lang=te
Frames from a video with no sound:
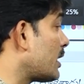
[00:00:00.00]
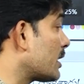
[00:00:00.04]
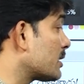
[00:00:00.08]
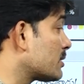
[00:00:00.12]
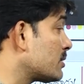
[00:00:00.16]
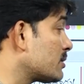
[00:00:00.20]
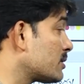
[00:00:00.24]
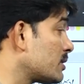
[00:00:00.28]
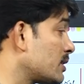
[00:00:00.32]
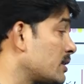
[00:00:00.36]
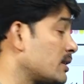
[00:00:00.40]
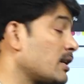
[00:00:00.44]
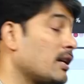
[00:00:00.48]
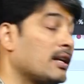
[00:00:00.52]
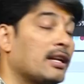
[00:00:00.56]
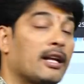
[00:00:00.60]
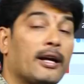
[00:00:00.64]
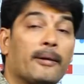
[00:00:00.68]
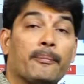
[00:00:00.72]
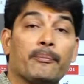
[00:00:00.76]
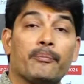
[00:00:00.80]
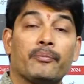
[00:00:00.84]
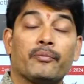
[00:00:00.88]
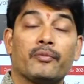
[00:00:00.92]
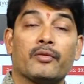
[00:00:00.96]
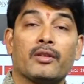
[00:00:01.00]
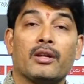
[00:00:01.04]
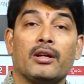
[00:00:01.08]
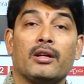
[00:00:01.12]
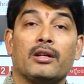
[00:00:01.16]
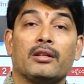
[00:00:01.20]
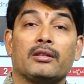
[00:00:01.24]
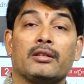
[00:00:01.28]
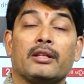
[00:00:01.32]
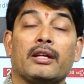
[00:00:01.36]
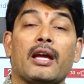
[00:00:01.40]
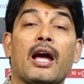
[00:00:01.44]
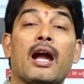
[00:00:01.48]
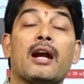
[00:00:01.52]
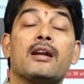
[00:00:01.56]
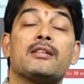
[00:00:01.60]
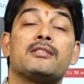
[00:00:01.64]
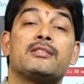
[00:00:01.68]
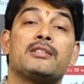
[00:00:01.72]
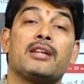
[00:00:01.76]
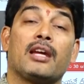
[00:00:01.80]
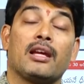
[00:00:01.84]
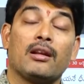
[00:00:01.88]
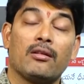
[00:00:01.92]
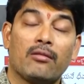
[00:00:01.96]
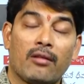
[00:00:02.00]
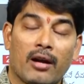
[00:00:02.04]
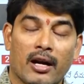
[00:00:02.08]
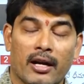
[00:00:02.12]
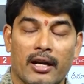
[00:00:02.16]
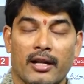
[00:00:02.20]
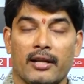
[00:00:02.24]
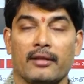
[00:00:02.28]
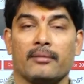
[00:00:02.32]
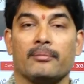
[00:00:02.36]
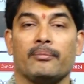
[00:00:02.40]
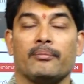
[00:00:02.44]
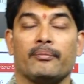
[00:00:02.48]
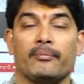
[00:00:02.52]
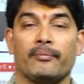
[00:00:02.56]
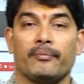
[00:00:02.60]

డ్రగ్స్ సీజట తిహార్ జైలు వాడెన్